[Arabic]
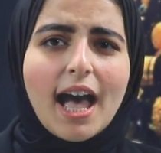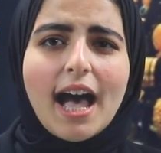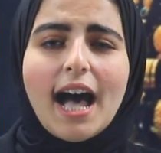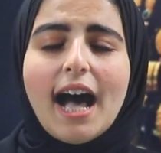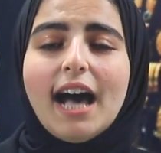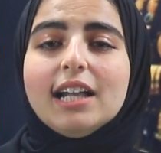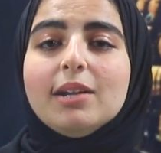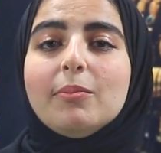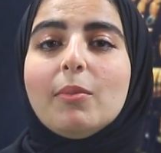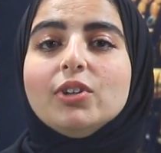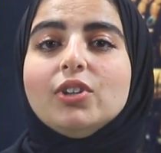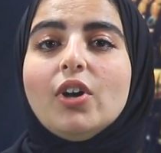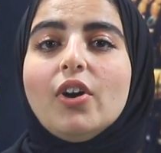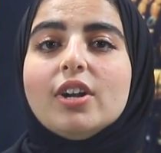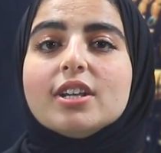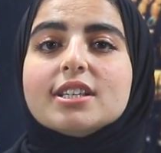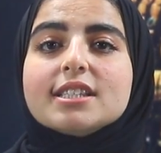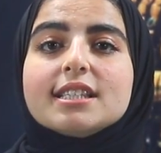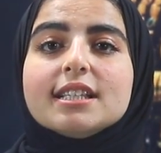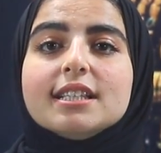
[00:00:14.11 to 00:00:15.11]
على مدار
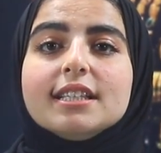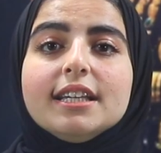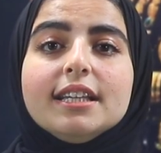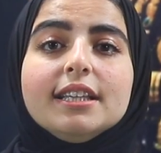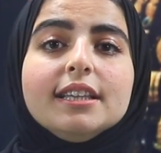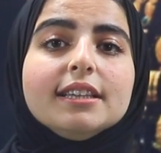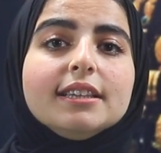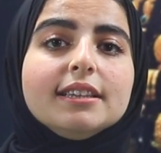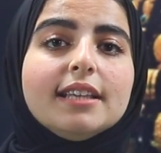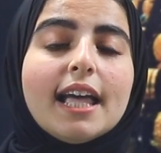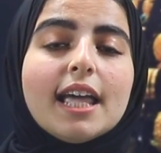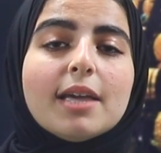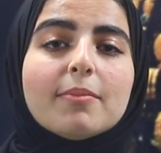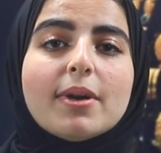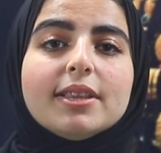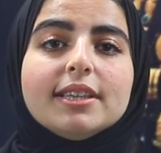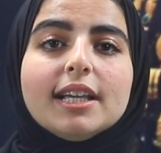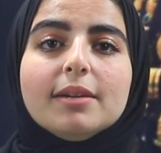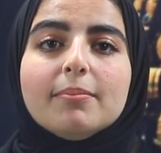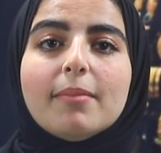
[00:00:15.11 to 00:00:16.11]
السنين دايما
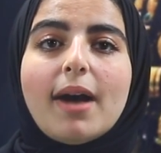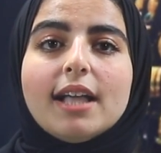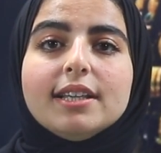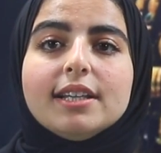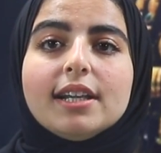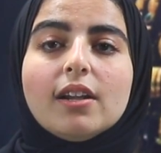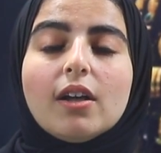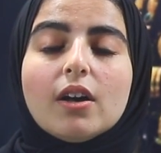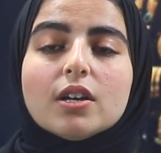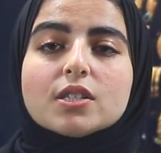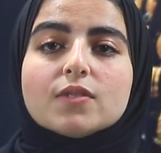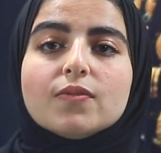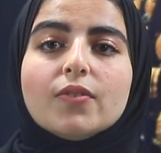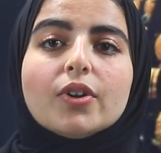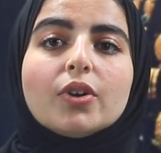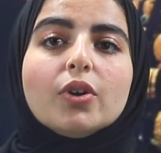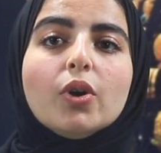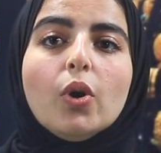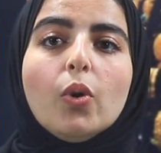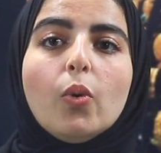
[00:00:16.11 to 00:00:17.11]
المعدن
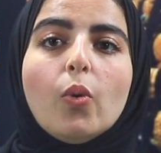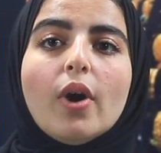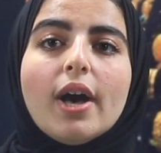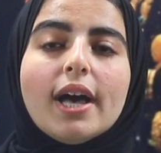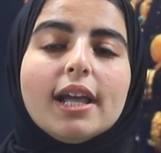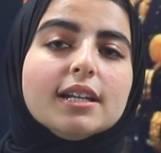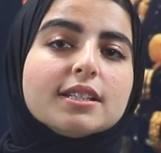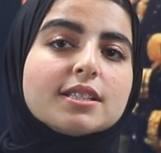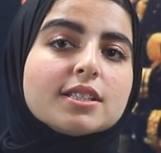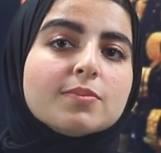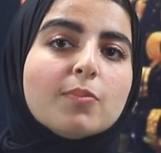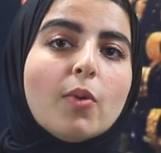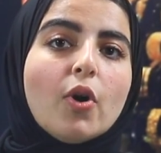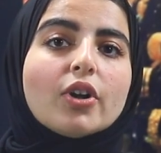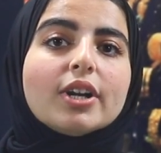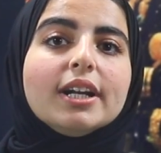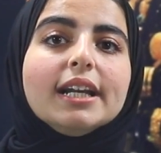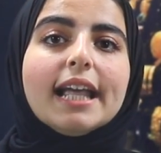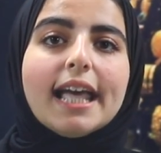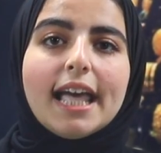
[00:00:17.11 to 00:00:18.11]
الاصفر هو الاستثمار
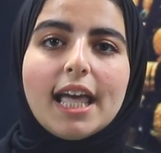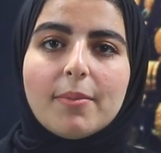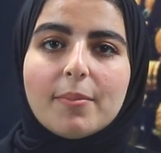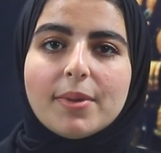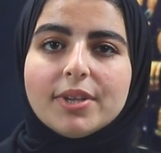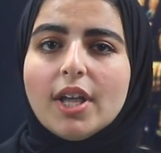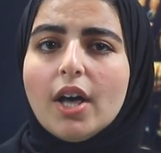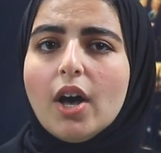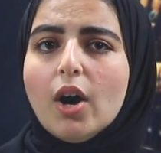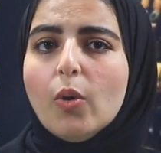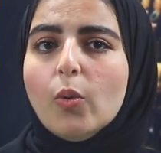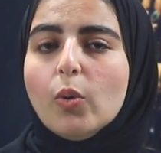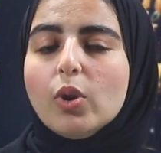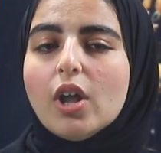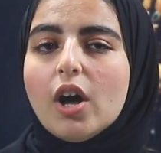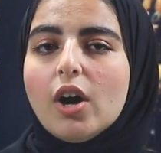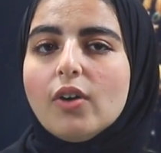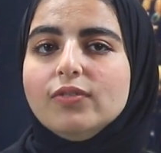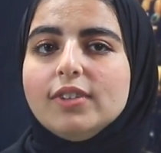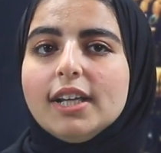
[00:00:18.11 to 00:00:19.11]
الامن
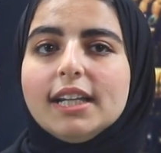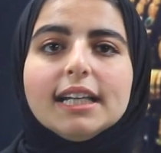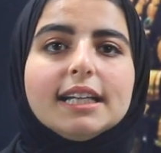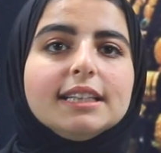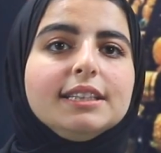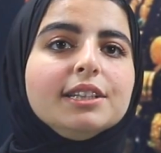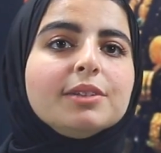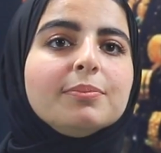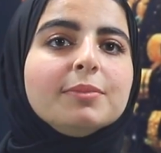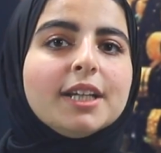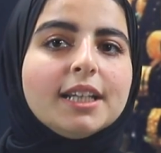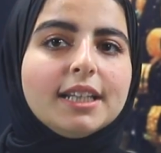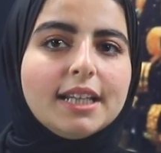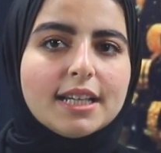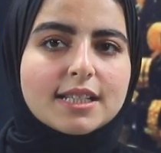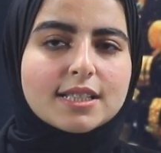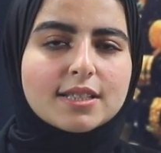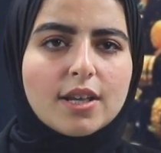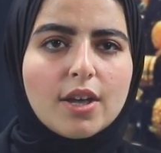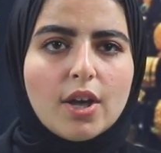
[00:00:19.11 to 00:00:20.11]
والافضل لكتير من
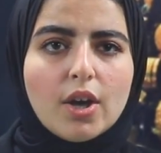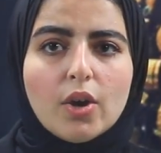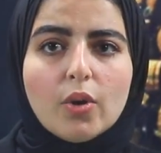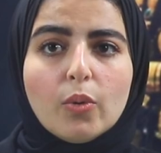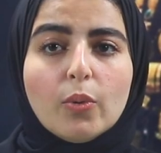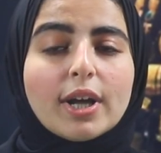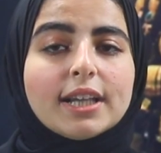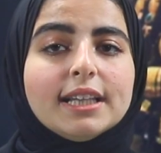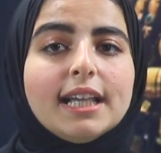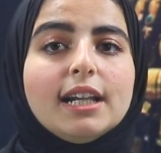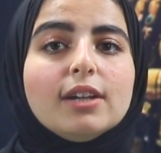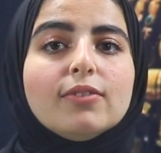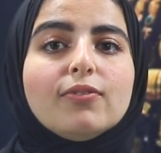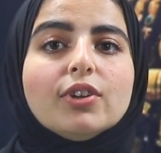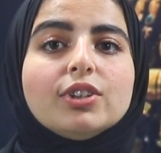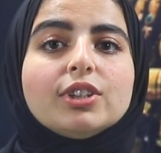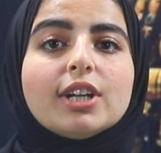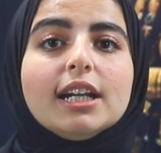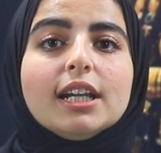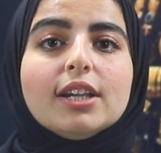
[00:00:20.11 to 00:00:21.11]
الناس وخلال
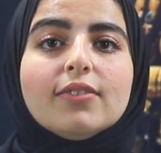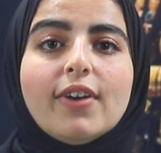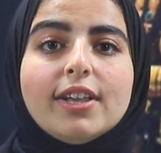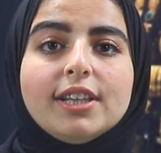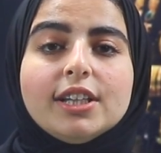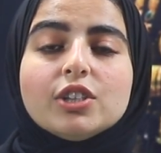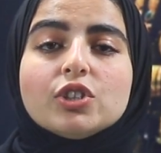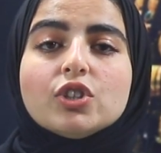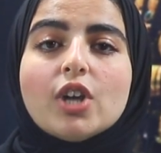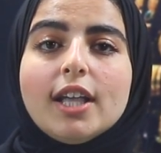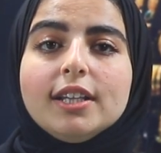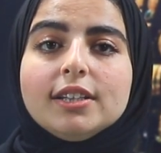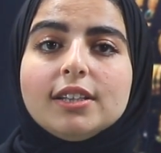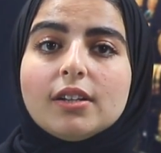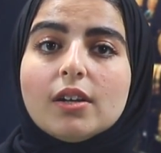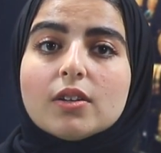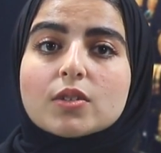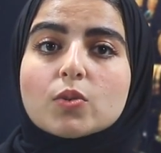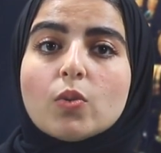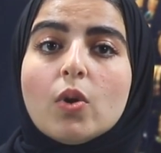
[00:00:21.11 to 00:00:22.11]
الفترة اللي فاتت شهدت
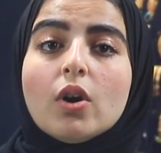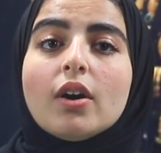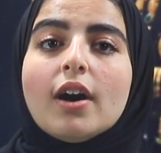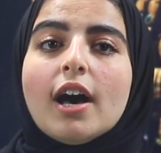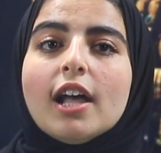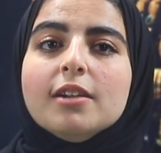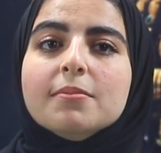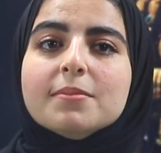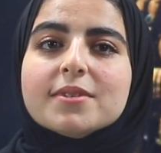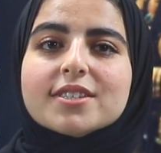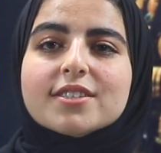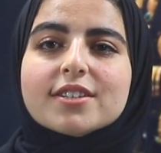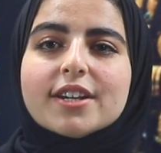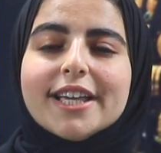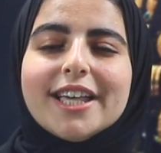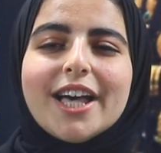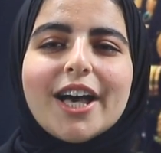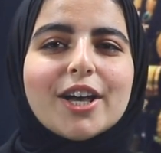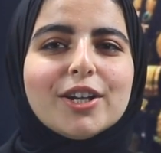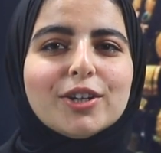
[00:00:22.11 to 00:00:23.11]
الأسواق
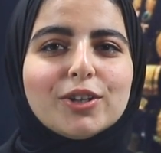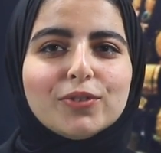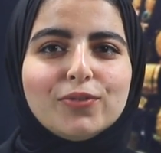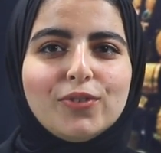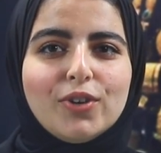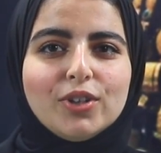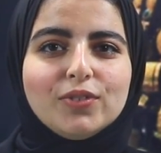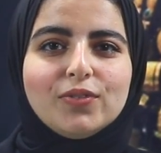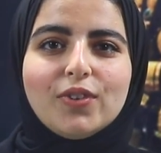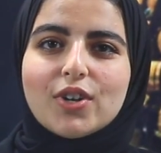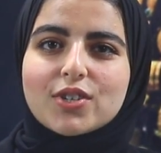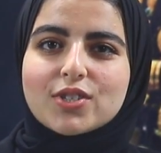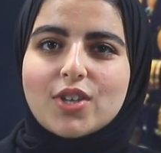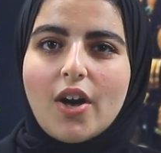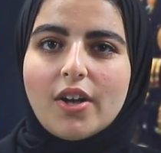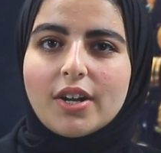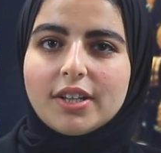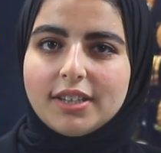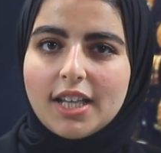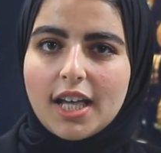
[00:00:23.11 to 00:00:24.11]
المصرية انخفاض في
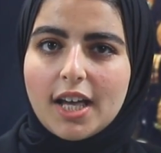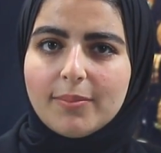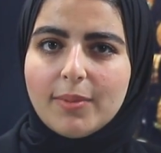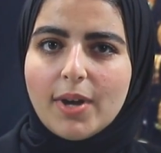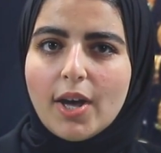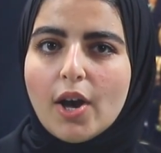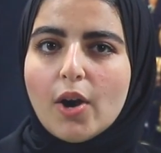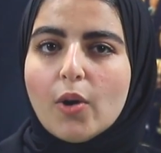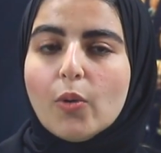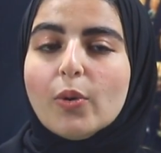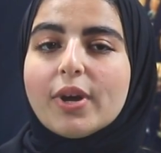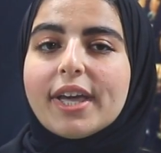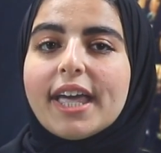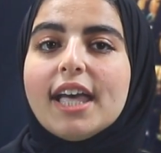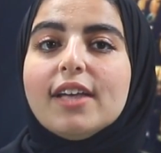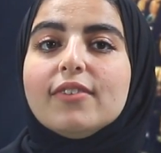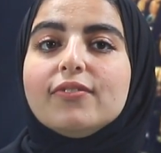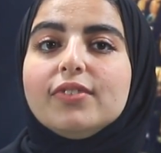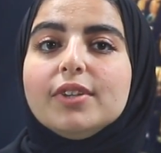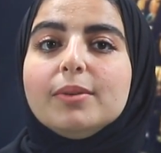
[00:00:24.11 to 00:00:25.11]
أسعار الذهب
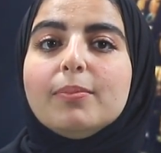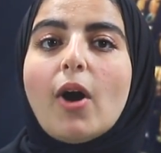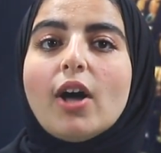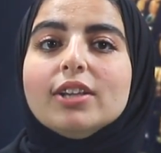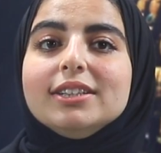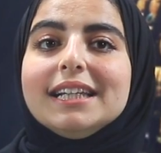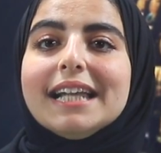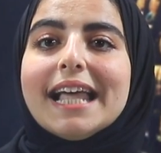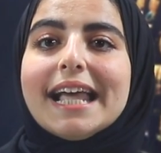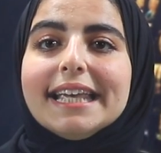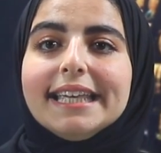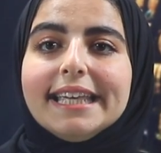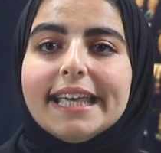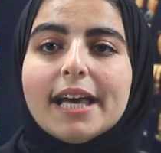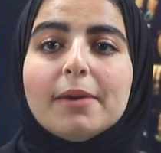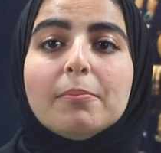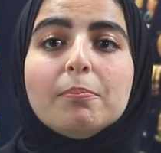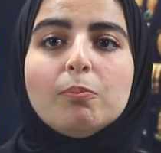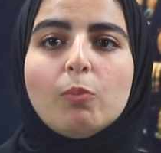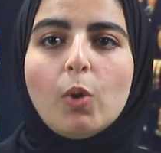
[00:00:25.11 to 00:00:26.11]
وكان في بعض
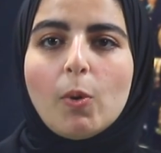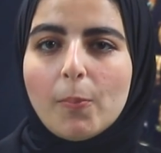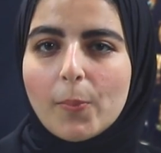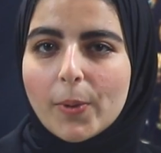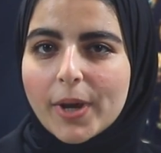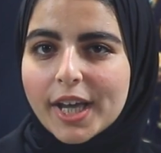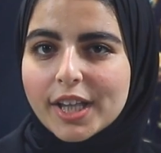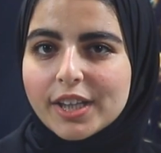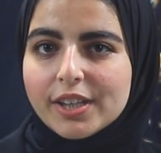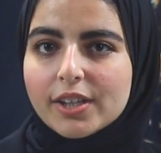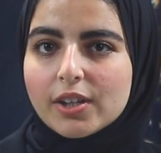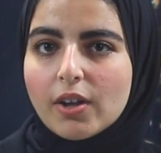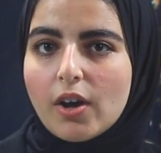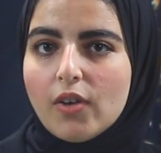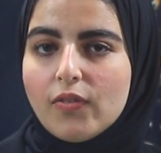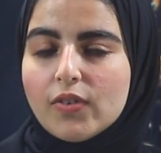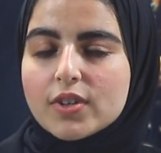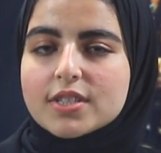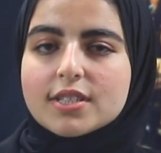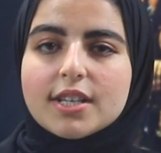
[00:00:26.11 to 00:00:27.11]
الأيام ممكن
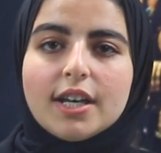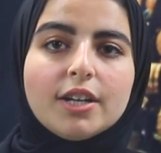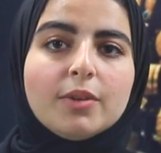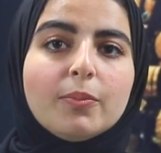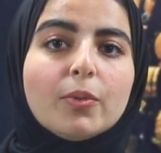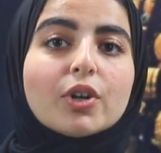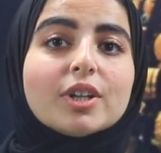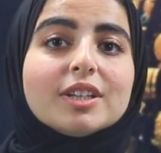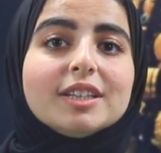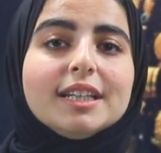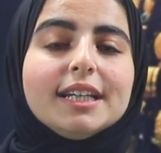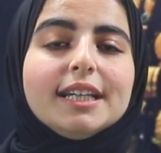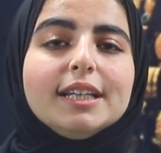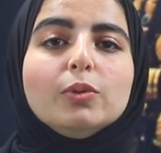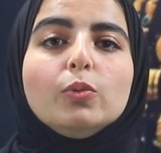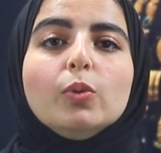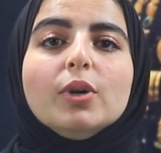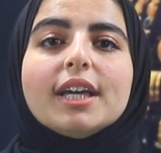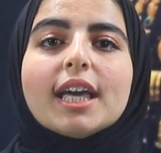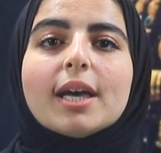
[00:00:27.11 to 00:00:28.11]
ينخفض سعر مرتين
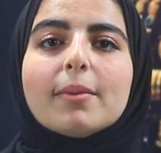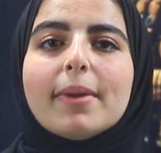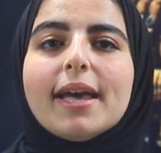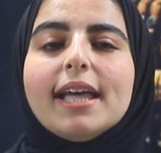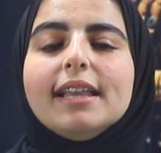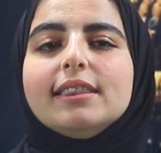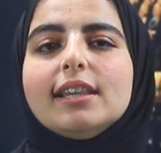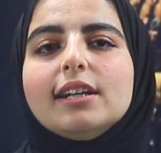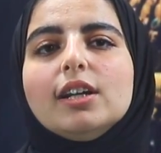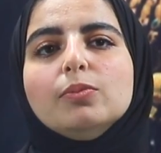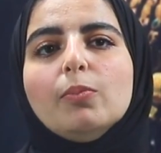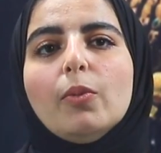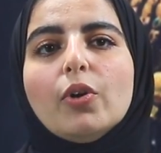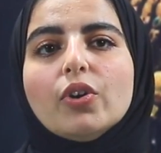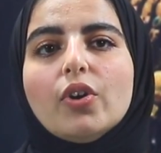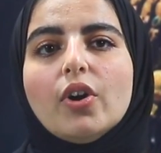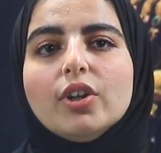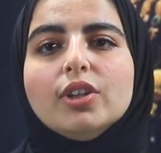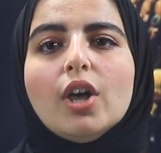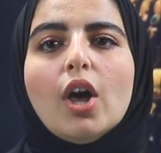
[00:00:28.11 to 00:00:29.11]
وكمان ثلاث
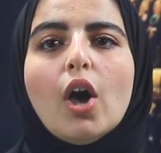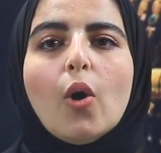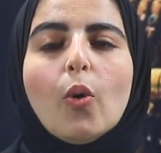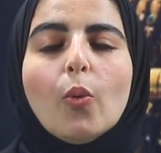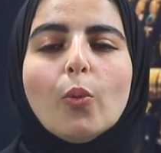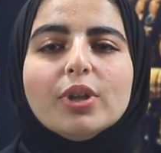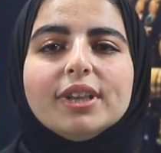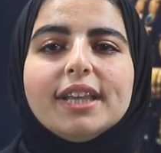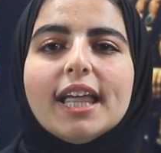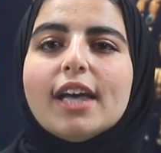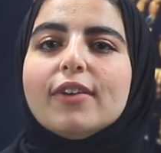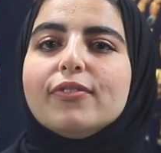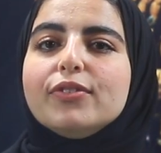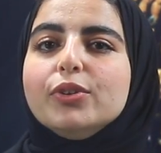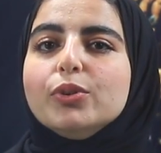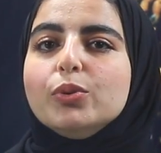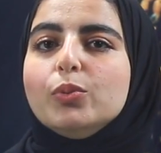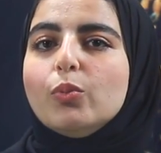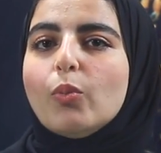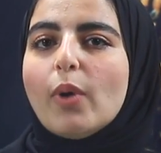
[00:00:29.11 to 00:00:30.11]
مرات وده في
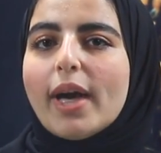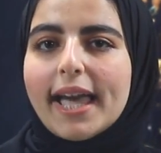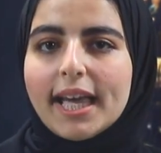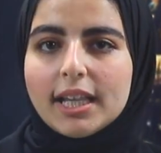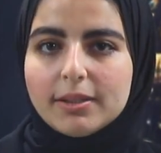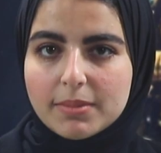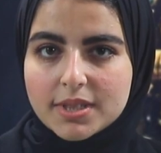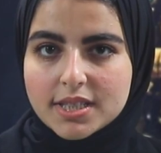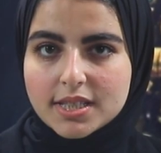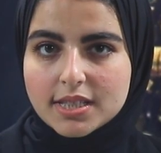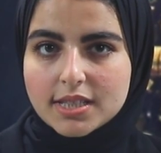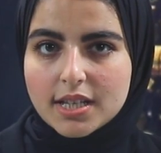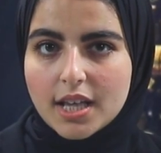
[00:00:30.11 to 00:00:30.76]
يوم واحد بس